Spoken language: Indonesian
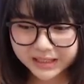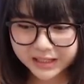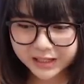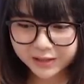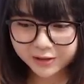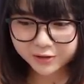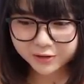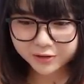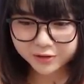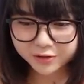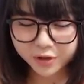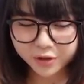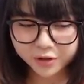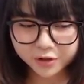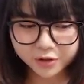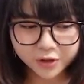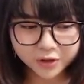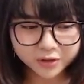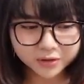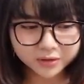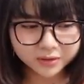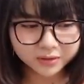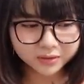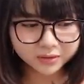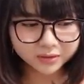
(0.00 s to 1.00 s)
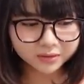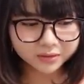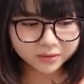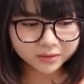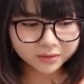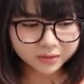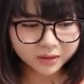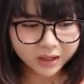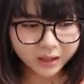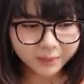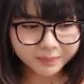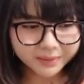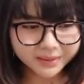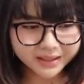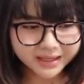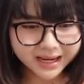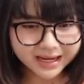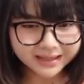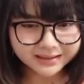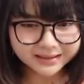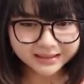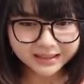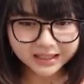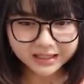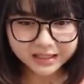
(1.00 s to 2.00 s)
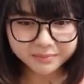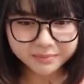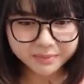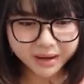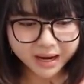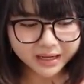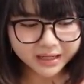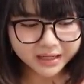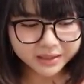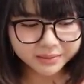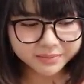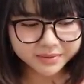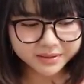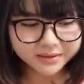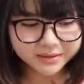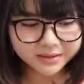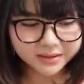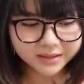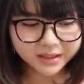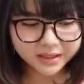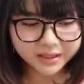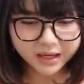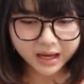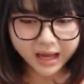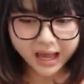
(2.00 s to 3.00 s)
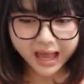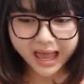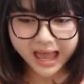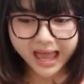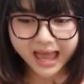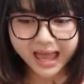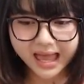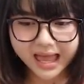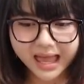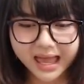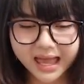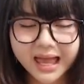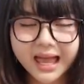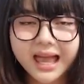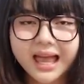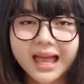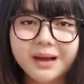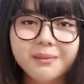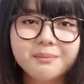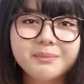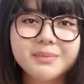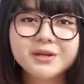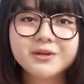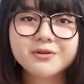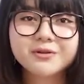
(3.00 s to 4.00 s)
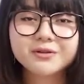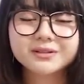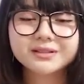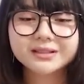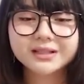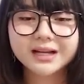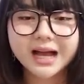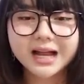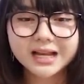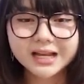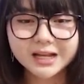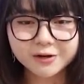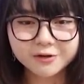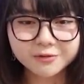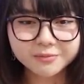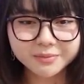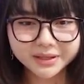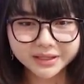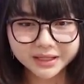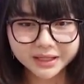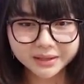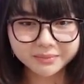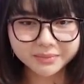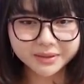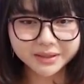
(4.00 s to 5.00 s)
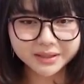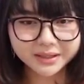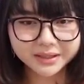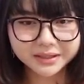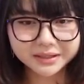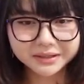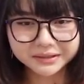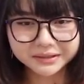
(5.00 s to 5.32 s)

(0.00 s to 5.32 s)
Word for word: kita harus download aplikasi tadi mana misinya ya? Ah, bingung sekali aku main game ini.